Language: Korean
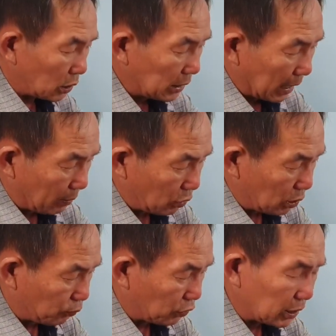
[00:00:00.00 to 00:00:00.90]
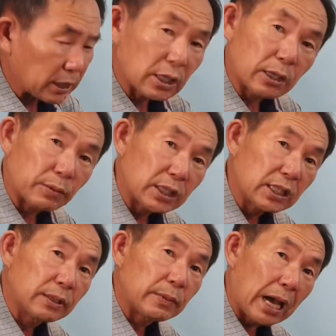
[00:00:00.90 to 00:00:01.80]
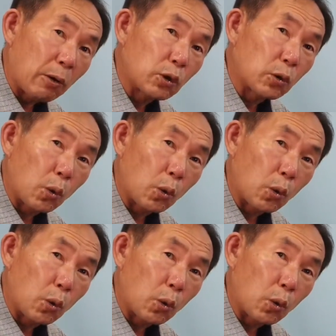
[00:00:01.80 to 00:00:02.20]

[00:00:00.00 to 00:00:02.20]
이 나무를 분재처럼 지금 나오는